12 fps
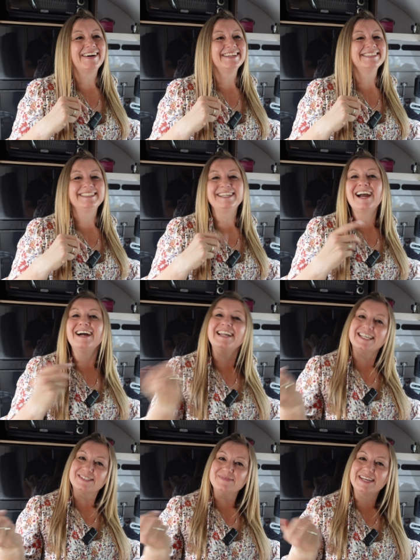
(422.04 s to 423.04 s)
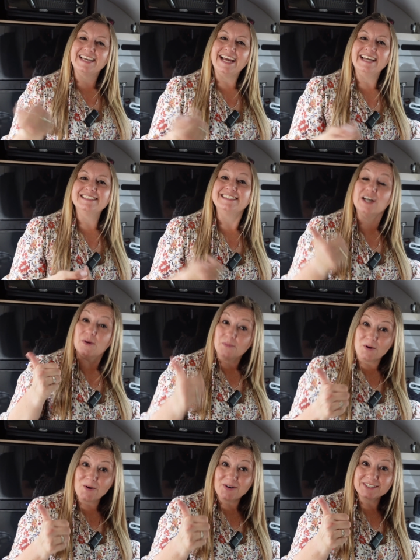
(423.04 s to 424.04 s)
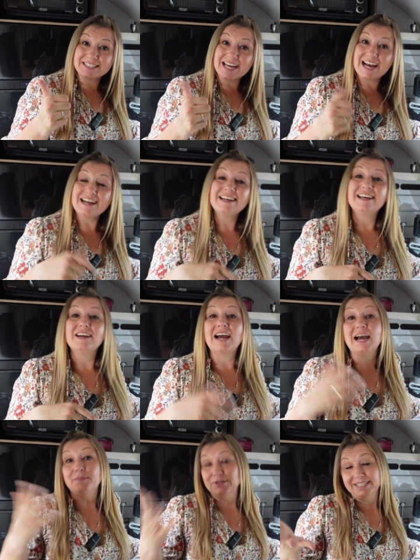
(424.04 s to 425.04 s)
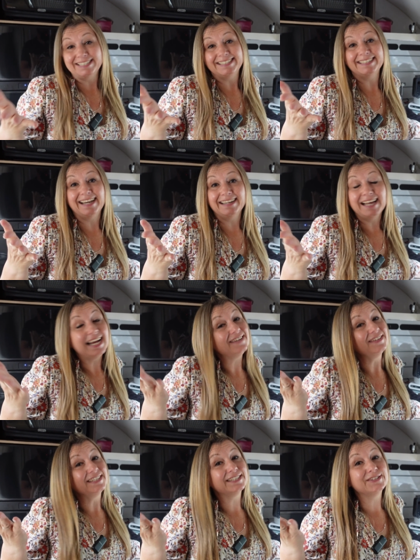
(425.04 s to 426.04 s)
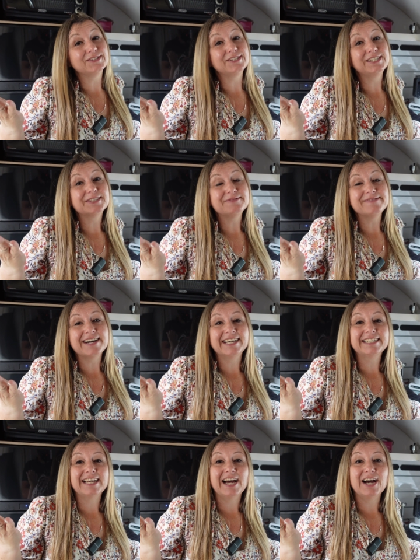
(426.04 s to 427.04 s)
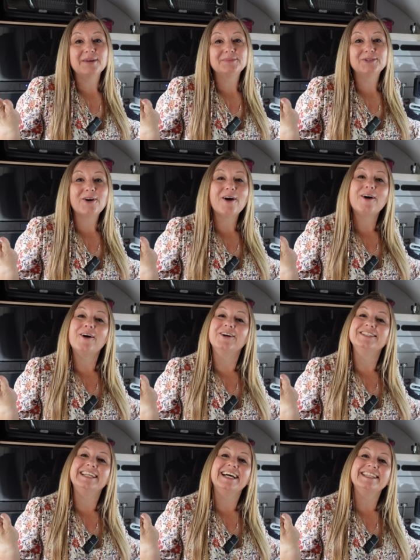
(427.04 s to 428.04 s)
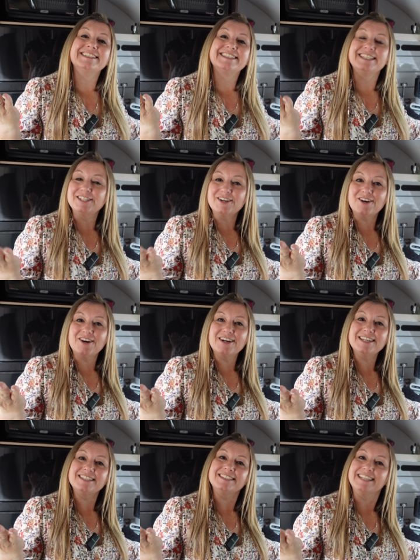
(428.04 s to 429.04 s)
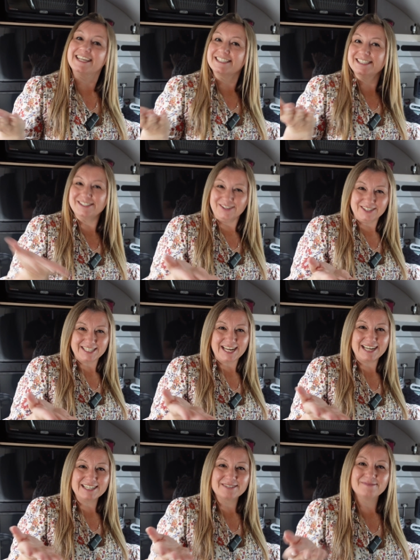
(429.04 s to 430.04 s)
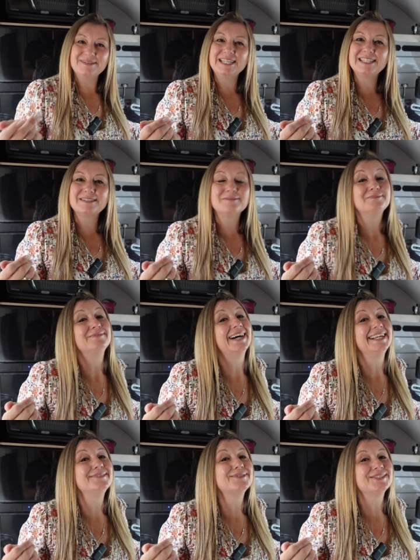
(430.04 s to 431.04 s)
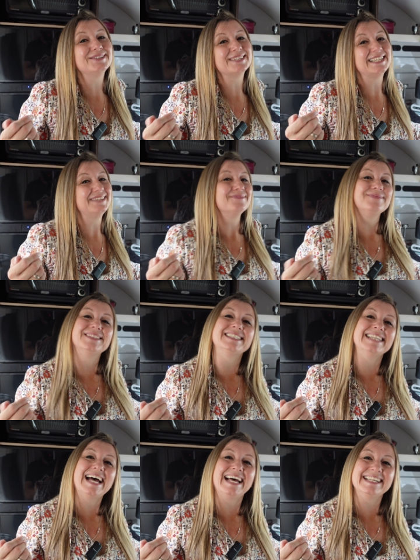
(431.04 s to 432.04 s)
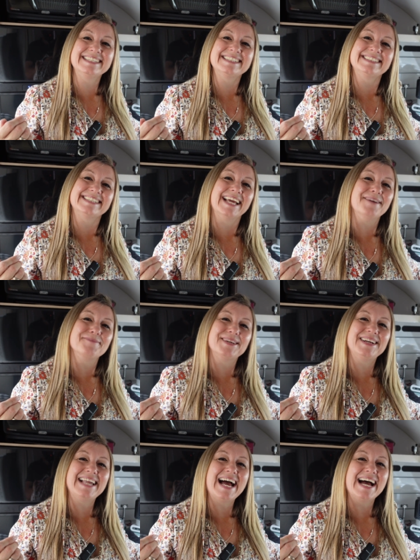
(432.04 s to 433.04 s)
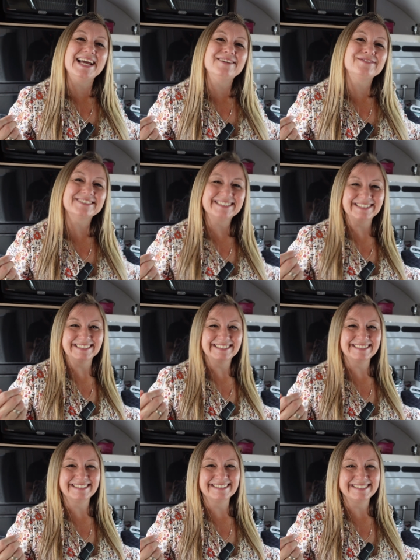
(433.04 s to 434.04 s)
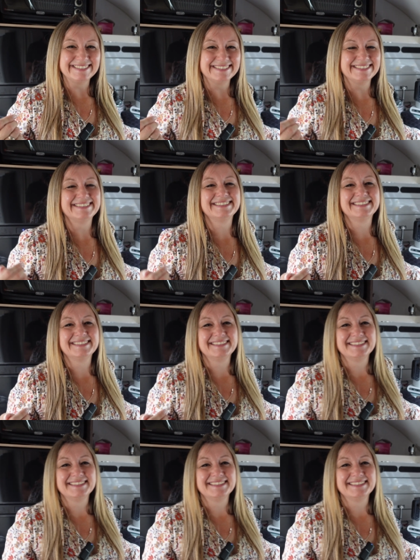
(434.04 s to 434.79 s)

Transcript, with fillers: Und ja, lasst mir gerne einen Daumen hoch da, abonniert den Kanal, wenn ihr es noch nicht gemacht habt. Und dann seht ihr euch nächsten Sonntag mit meinem Schnucki. Bis dann! Camp ja. your life. Bis dann. Tschüss.